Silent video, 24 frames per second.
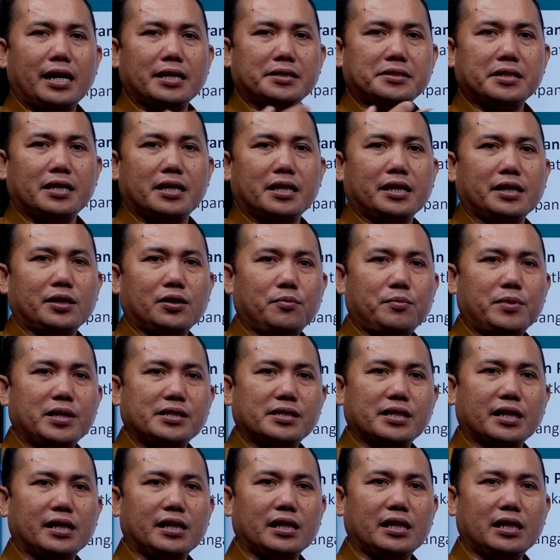SL itu
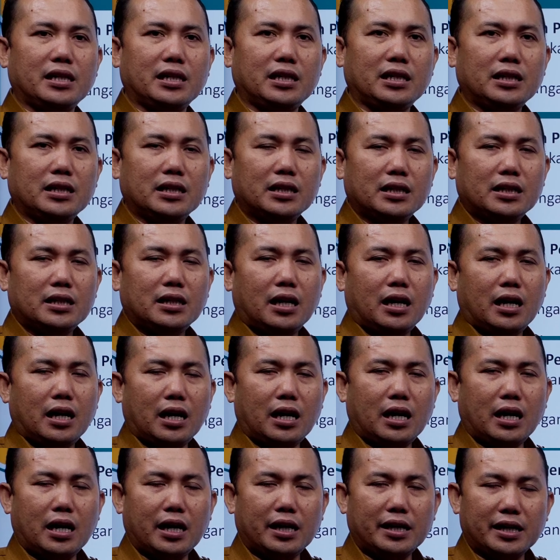bisa di
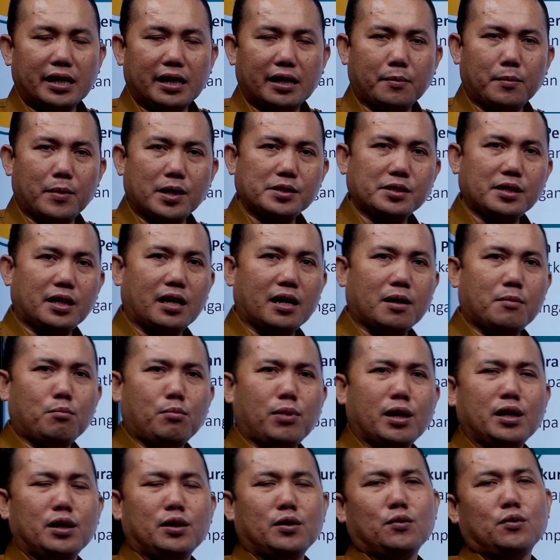uh, dikemas dalam
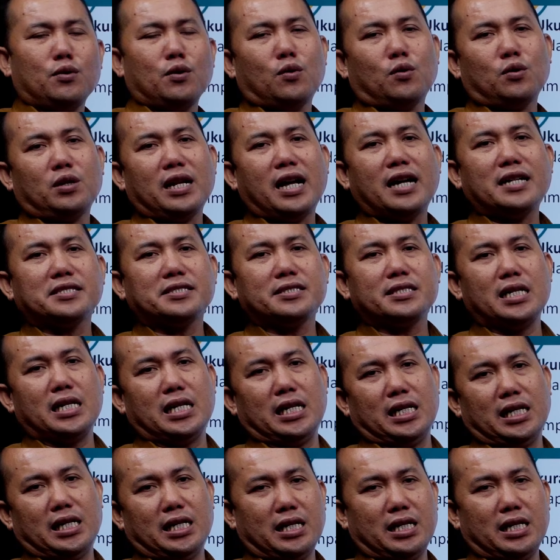bentuk notasi